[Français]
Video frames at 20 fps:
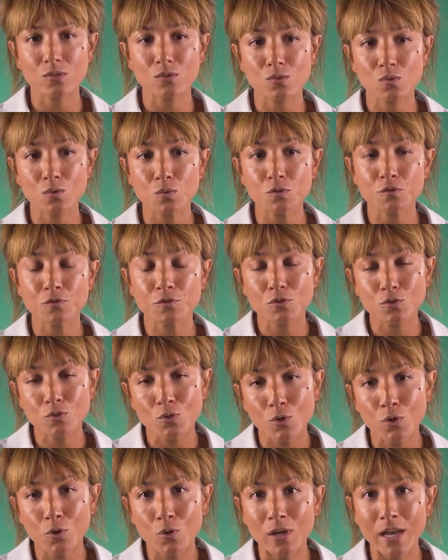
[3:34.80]
sauf
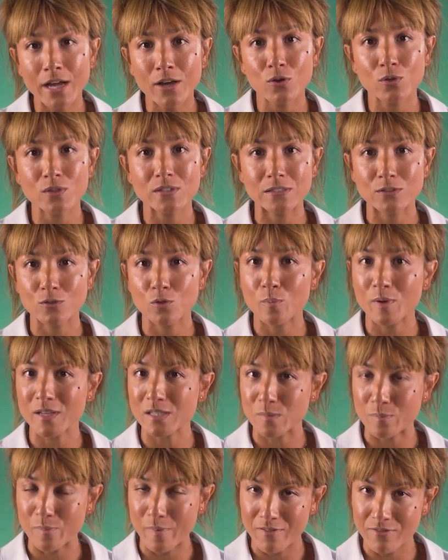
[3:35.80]
que la grossesse se
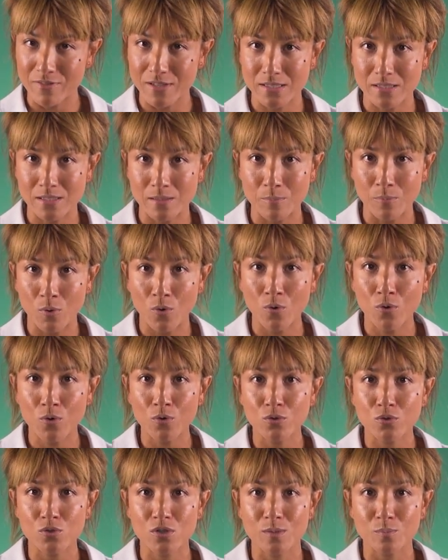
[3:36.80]
passe pas
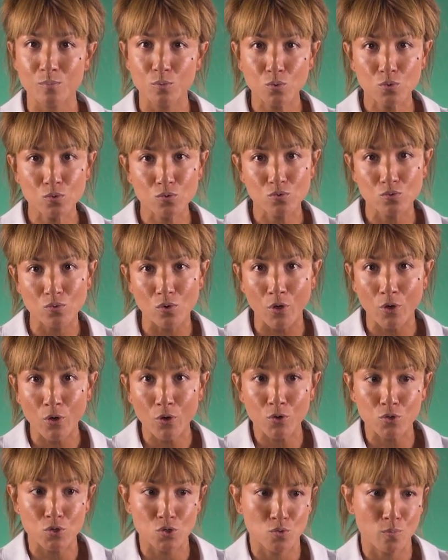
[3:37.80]
facilement, que j'ai beaucoup de
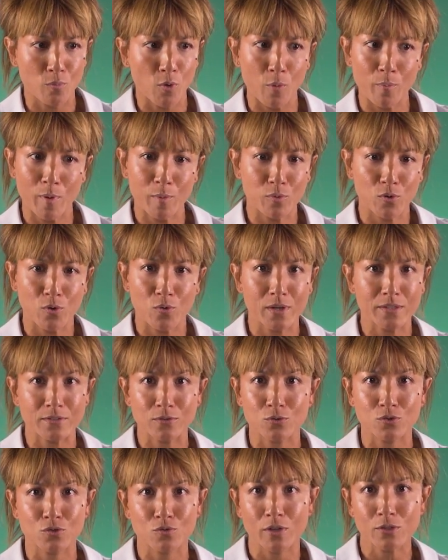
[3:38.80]
douleurs, que je comprends pas pourquoi est-ce
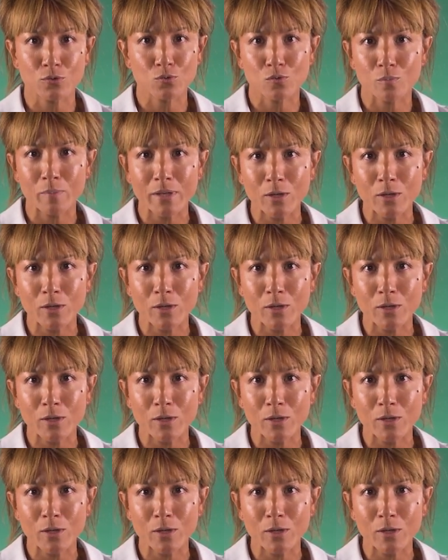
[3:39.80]
que je vois toutes